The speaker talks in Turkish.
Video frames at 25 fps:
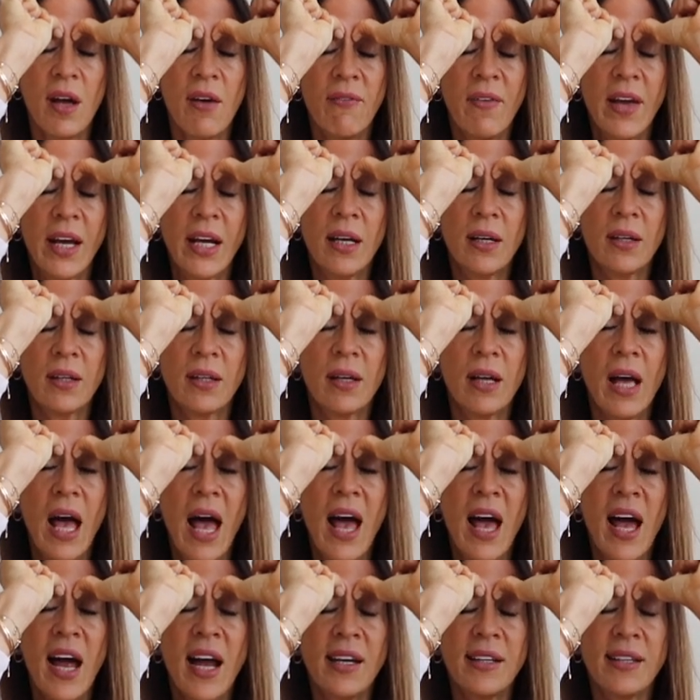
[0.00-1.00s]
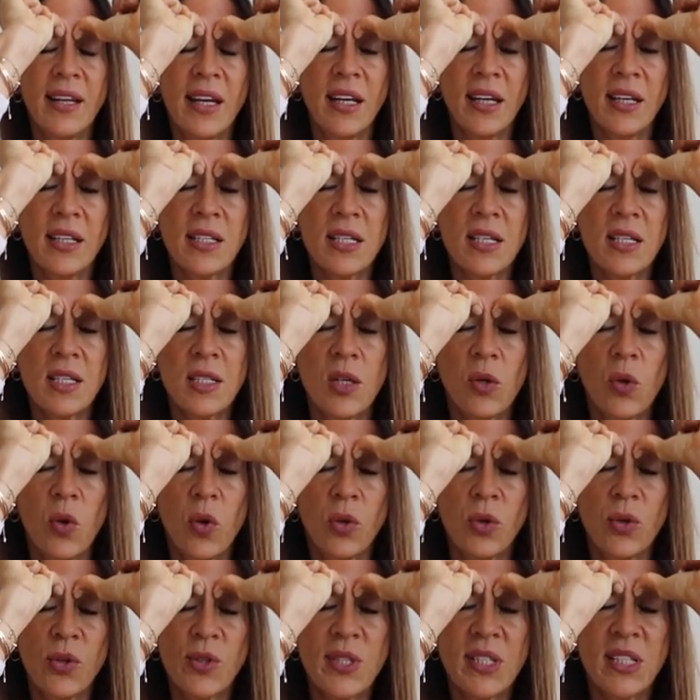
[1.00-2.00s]
Ve eğer dengesizlik
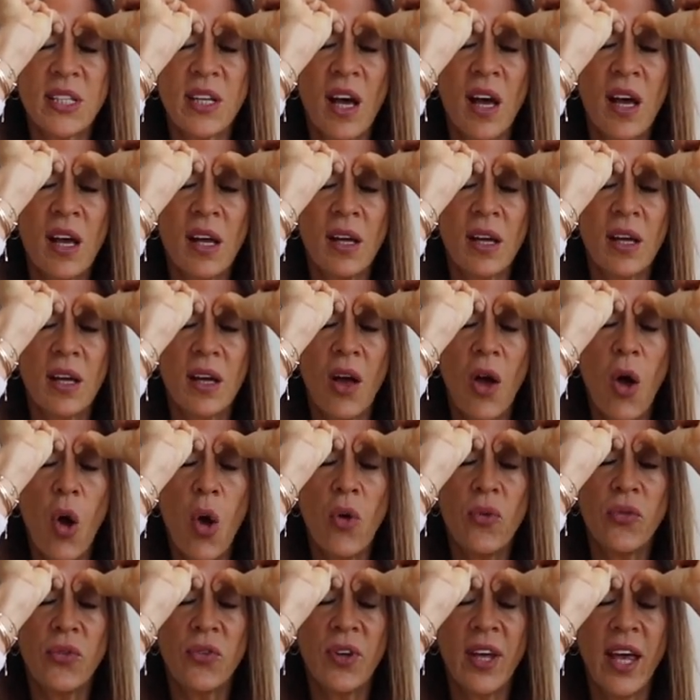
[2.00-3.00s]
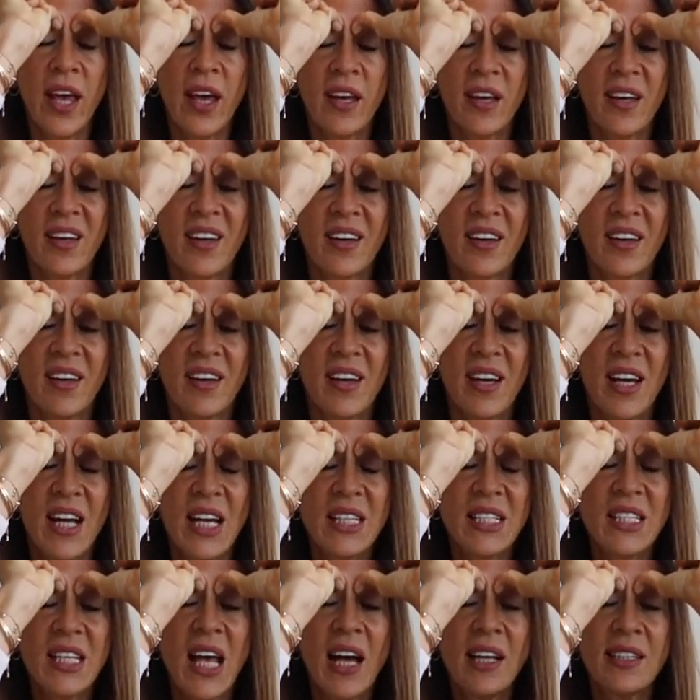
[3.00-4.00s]
olursa öfke.
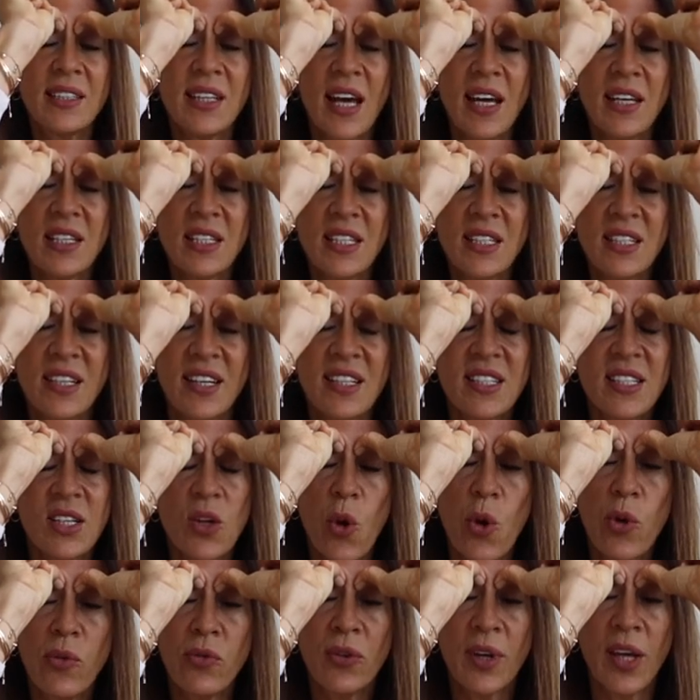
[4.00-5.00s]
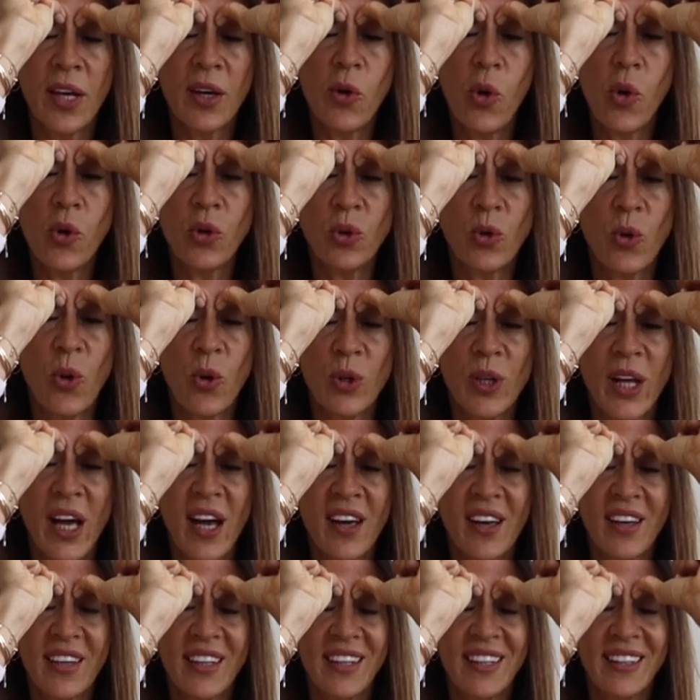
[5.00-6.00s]
Zaten stres, öfke kol
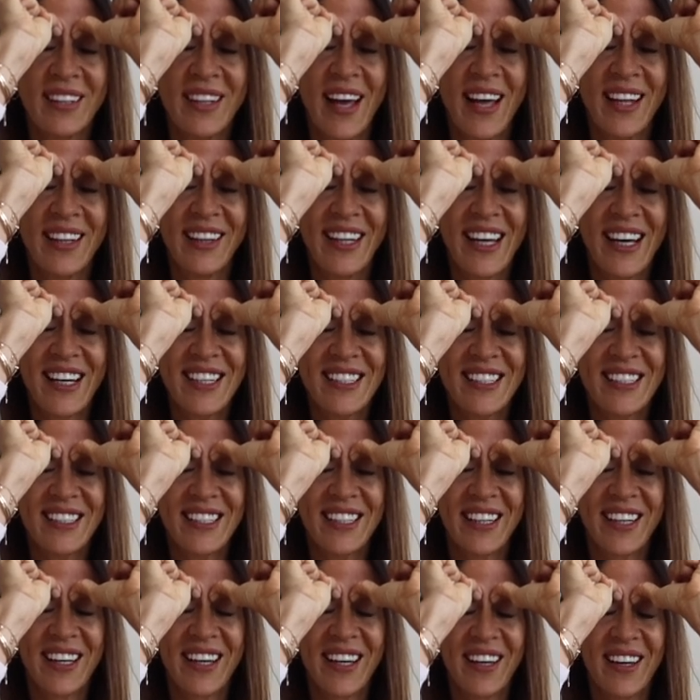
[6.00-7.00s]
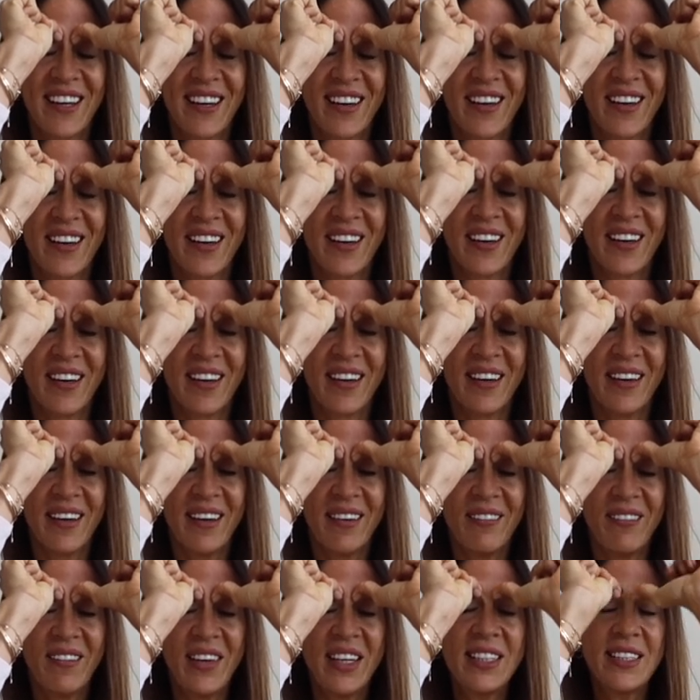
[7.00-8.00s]
kola gidenler.
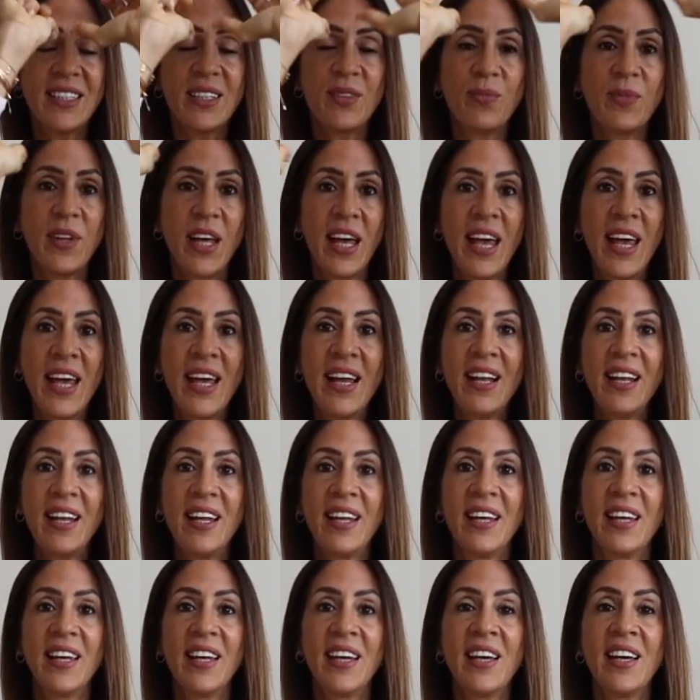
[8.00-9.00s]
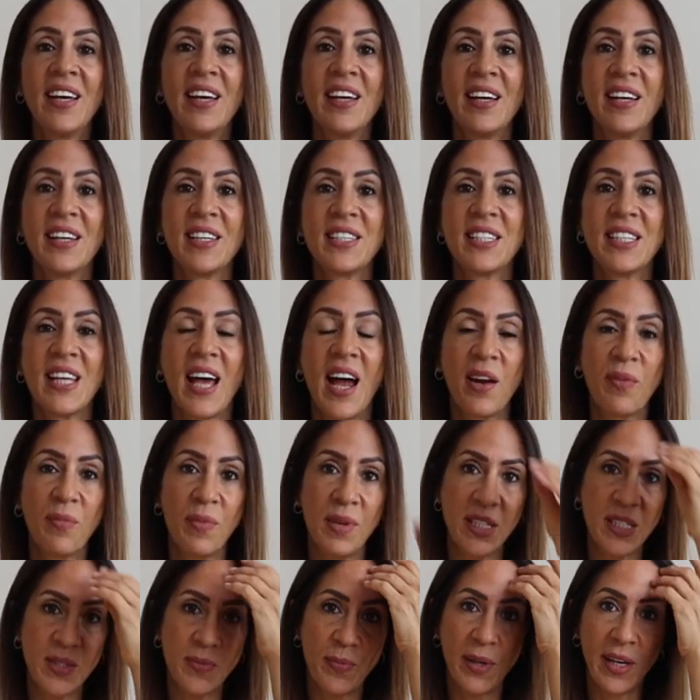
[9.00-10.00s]
Ve şimdi elleri
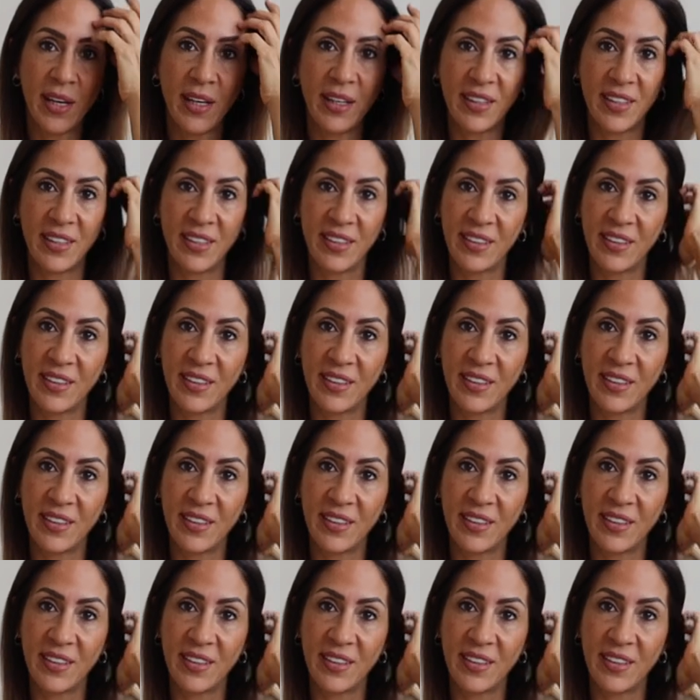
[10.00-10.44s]
serbest bırak.